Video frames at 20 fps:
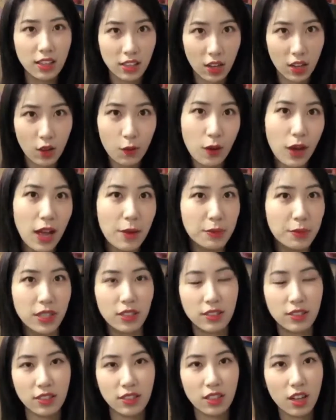然后我还不
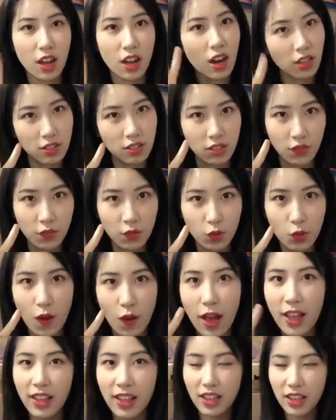小心的二次付
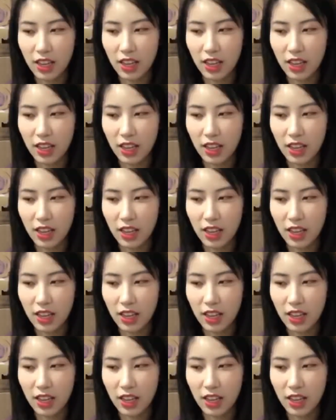款，